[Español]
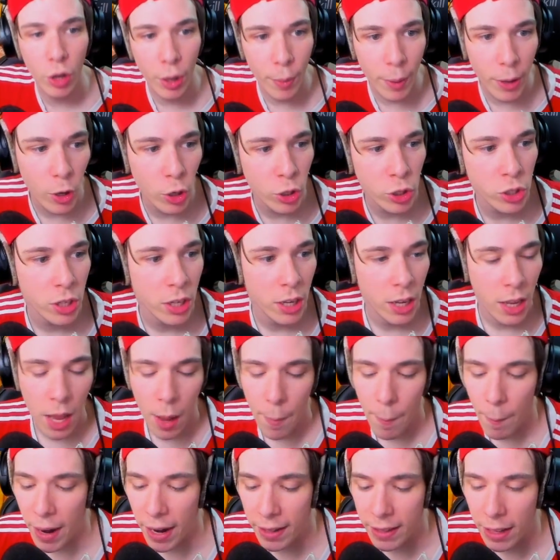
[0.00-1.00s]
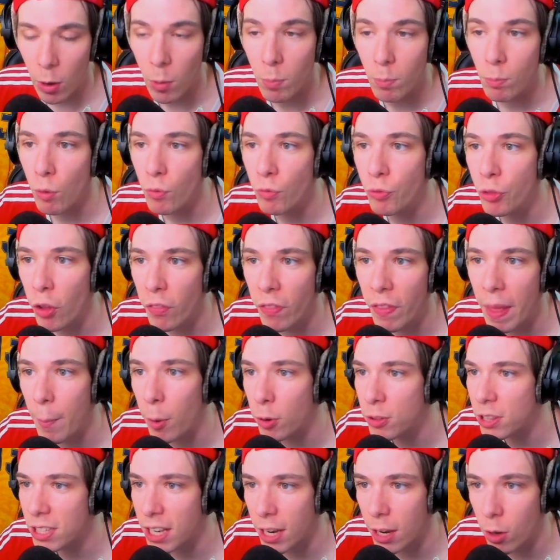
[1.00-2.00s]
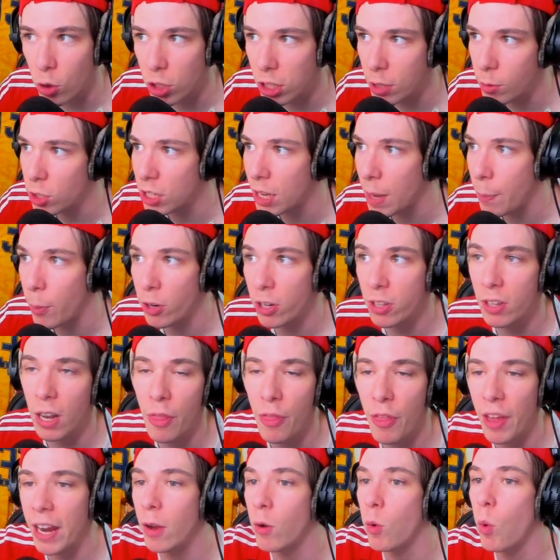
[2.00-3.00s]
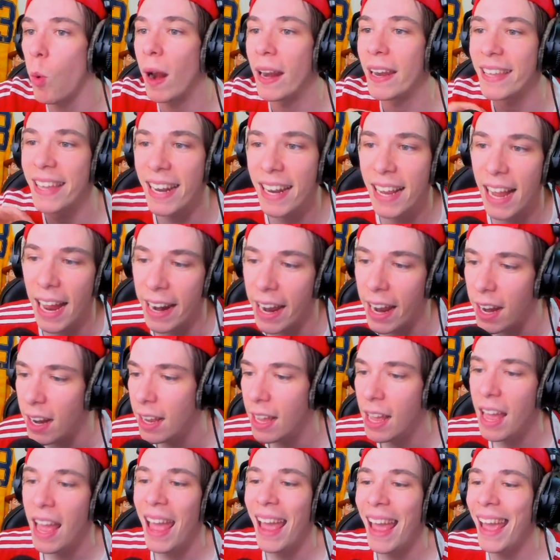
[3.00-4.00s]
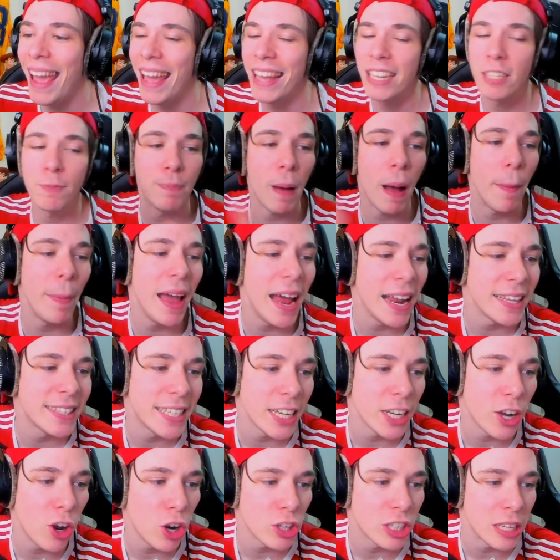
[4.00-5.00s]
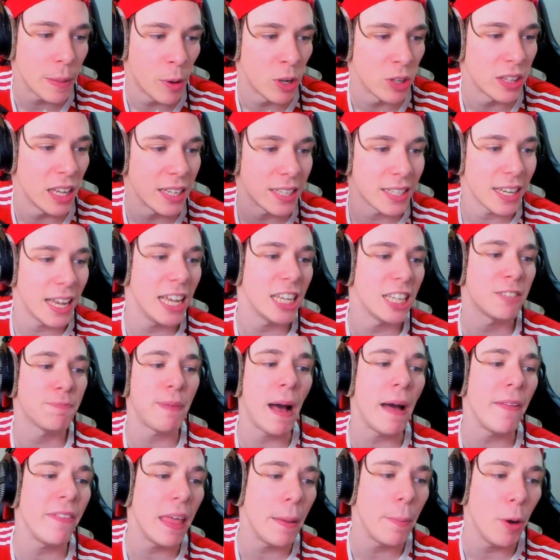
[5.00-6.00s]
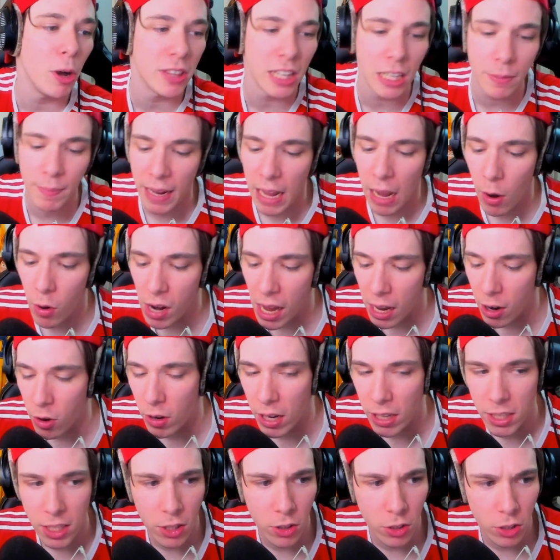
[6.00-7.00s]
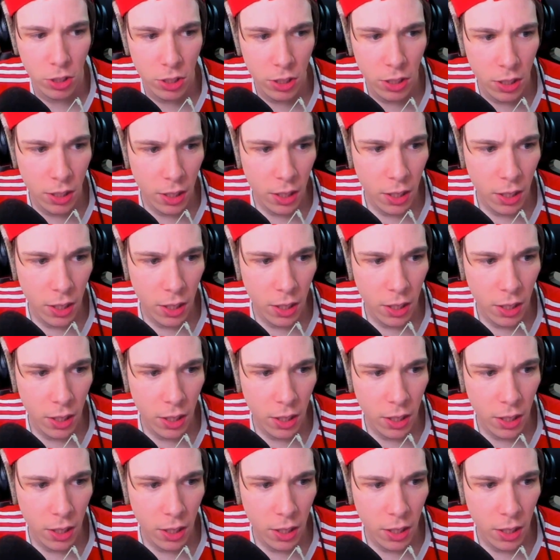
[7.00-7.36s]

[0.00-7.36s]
suscribiros para tener un montón de emotes exclusivos que podéis utilizar en cualquier canal. Spamead, chicos, los emotes. Spam de emotes, me cago en la cuna, chicos.